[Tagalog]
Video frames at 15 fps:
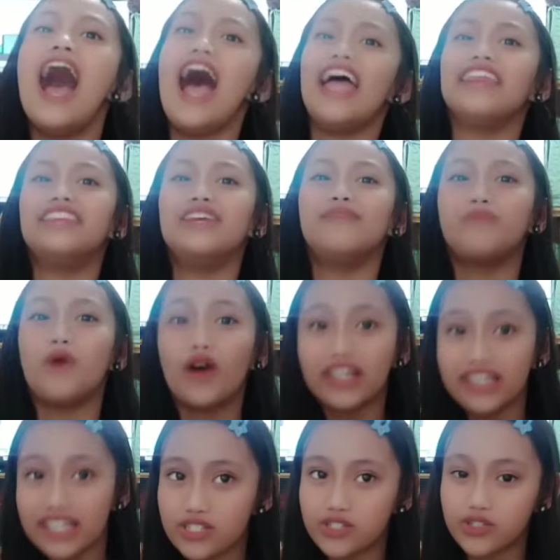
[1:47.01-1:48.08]
Hi din po
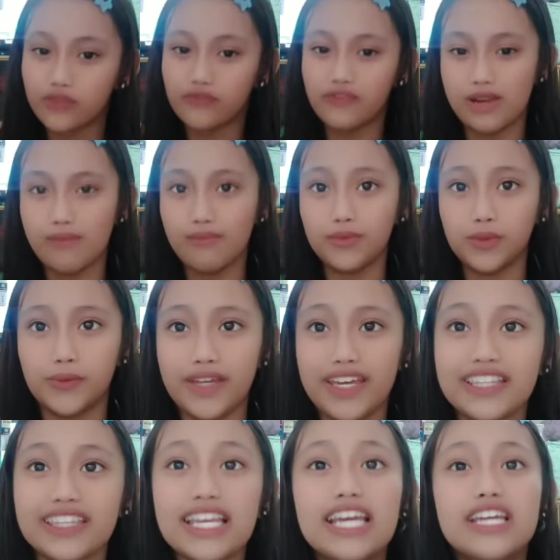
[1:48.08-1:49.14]
kina Jubel
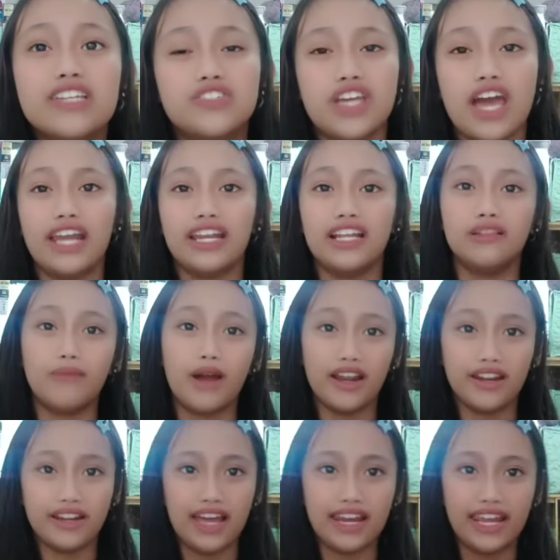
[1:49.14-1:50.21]
Muwit. Cheryl
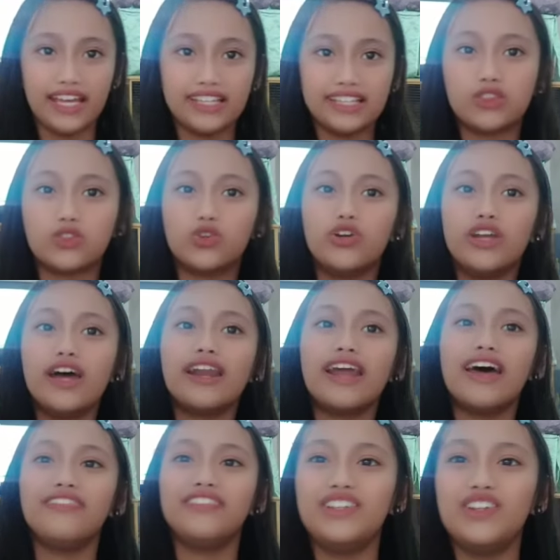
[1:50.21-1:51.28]
Margaret at Kuya
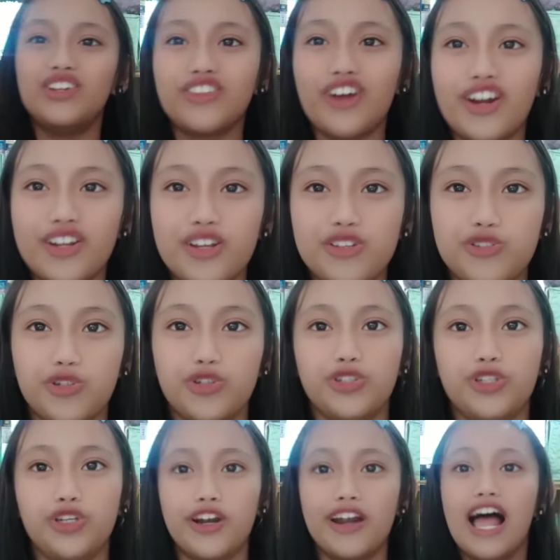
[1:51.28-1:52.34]
Randy Notorio
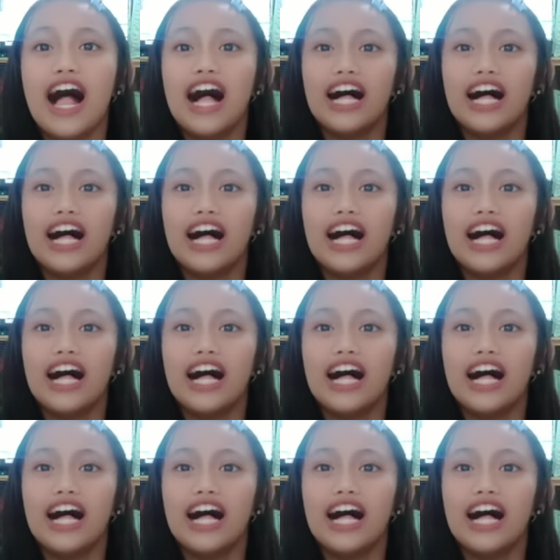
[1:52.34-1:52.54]
Jr.